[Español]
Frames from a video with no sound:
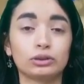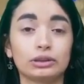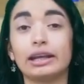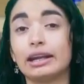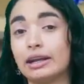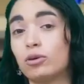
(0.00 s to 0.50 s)

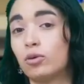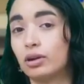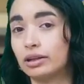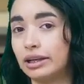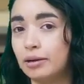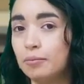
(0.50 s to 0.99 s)
que,
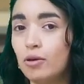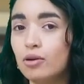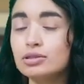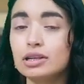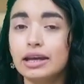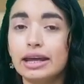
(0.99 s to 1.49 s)

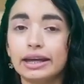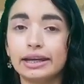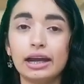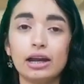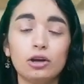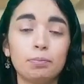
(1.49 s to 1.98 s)
recordemos
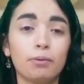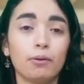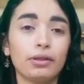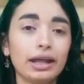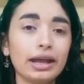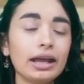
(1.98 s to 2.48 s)
que el
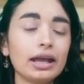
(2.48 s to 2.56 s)
poder